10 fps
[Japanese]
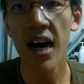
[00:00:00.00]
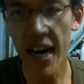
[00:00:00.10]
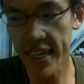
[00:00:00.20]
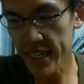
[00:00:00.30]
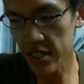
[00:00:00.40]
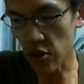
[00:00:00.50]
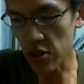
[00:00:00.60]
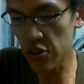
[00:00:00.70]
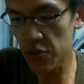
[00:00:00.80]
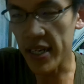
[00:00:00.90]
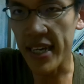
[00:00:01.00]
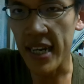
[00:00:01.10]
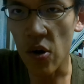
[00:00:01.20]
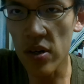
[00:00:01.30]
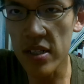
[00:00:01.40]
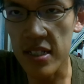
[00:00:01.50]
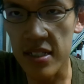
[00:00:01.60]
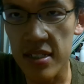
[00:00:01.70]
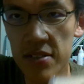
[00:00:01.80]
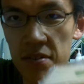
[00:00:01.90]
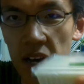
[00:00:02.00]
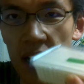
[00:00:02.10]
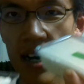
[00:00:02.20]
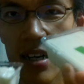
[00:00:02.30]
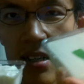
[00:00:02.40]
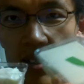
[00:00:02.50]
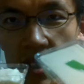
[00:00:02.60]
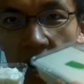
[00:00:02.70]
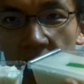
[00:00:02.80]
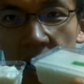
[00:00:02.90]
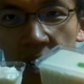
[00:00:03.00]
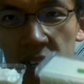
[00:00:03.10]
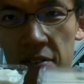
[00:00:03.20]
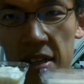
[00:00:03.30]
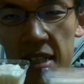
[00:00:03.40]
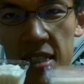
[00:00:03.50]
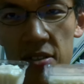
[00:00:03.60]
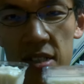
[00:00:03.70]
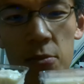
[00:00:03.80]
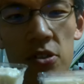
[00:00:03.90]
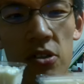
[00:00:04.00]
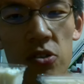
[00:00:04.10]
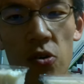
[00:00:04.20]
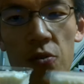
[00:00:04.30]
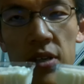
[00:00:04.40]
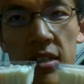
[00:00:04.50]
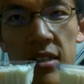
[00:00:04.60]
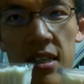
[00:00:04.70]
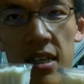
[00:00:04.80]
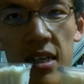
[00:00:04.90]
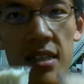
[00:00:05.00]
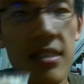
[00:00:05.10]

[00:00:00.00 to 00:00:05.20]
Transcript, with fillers: い、というわけで本日はこちら、私の地元の豆腐屋さんで買っ